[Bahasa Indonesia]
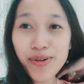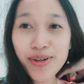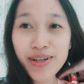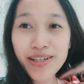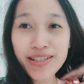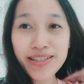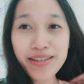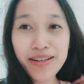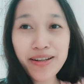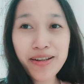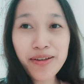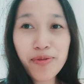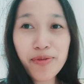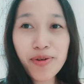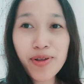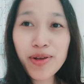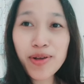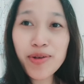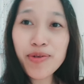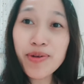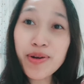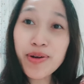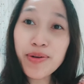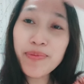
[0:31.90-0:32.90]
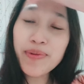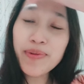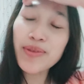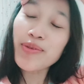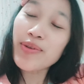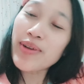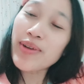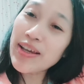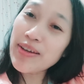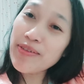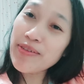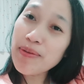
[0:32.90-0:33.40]
Assalamualaikum
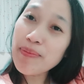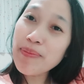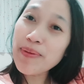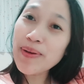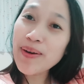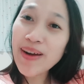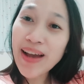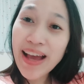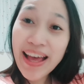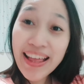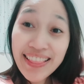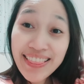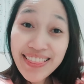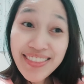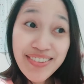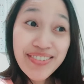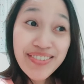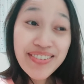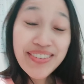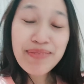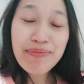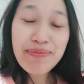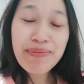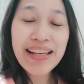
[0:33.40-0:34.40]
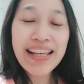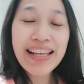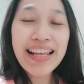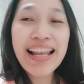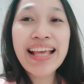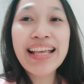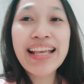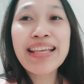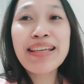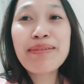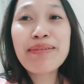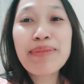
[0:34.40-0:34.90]
warahmatullahi wabarakatuh. Kembali
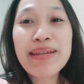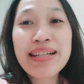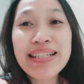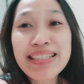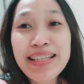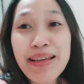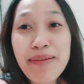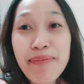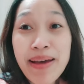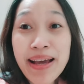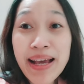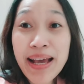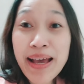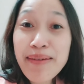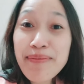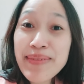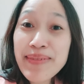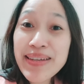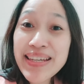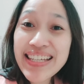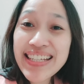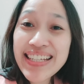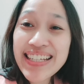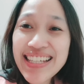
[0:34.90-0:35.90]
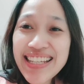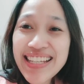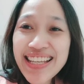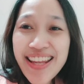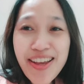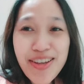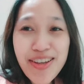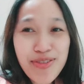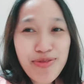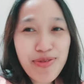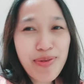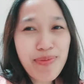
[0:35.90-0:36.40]
lagi bersama kami di
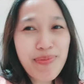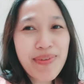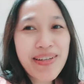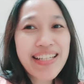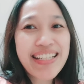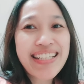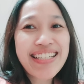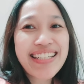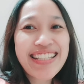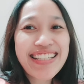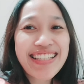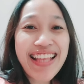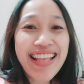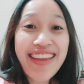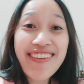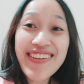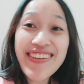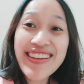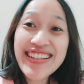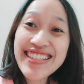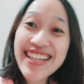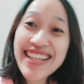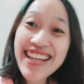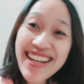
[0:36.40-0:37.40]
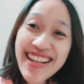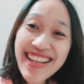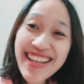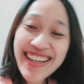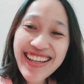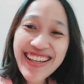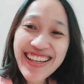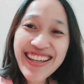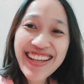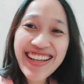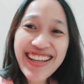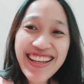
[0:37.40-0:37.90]
Lias Family di Thailand
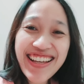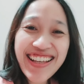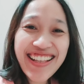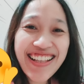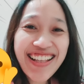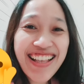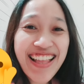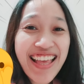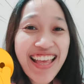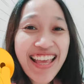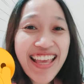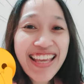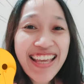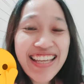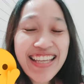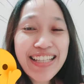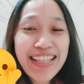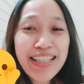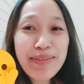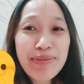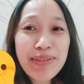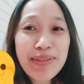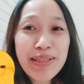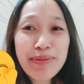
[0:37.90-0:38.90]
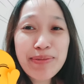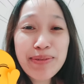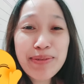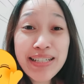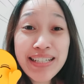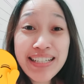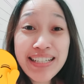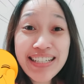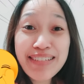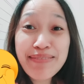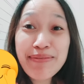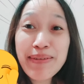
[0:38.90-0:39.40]
Channel. Ya
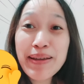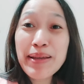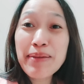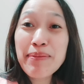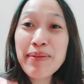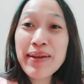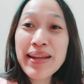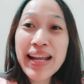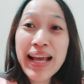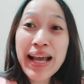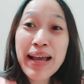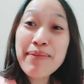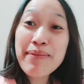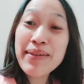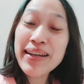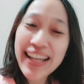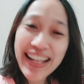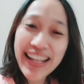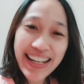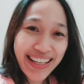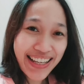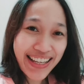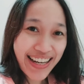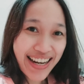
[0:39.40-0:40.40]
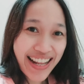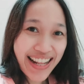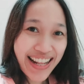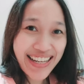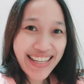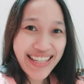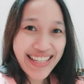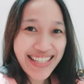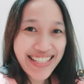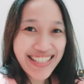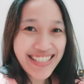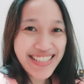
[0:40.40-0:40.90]
teman-teman, bagaimana kabar kalian
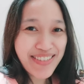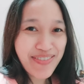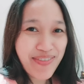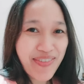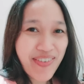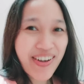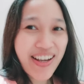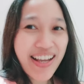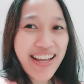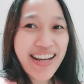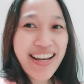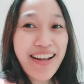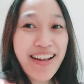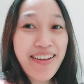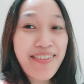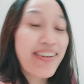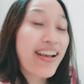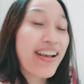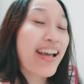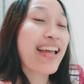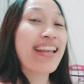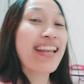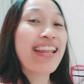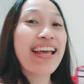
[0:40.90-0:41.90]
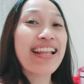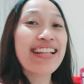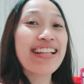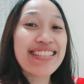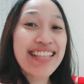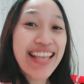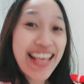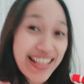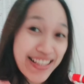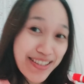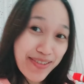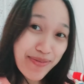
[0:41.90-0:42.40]
hari ini? Semoga dalam keadaan
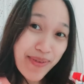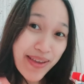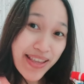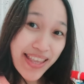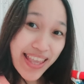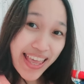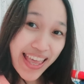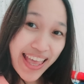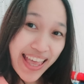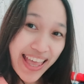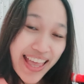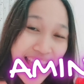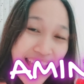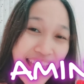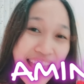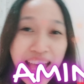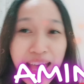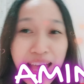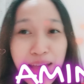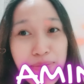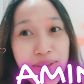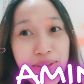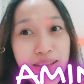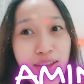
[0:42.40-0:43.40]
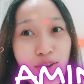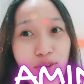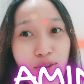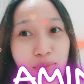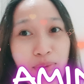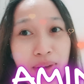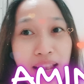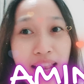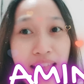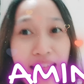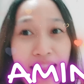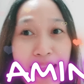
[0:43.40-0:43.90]
sehat semuanya. Amin ya
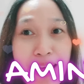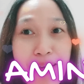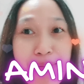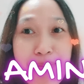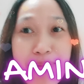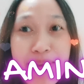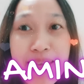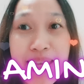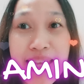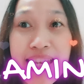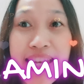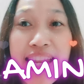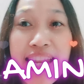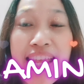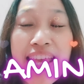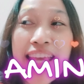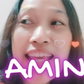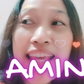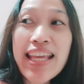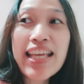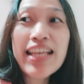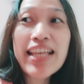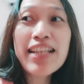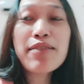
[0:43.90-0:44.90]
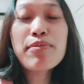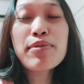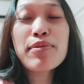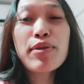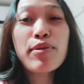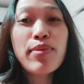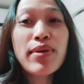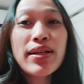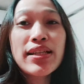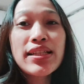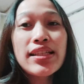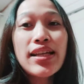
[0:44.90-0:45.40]
rabbal alamin. Ya
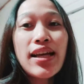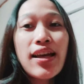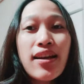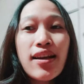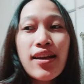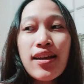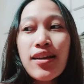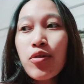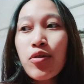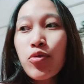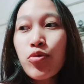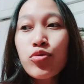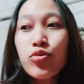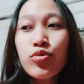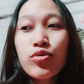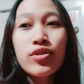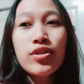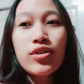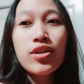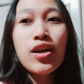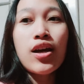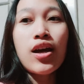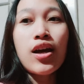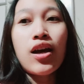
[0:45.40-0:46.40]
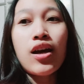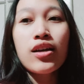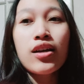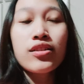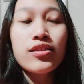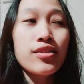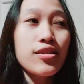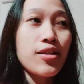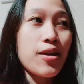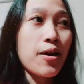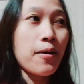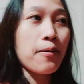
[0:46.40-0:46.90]
teman-teman, sekarang udah
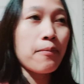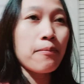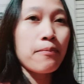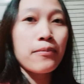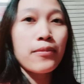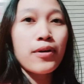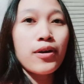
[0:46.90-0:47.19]
jam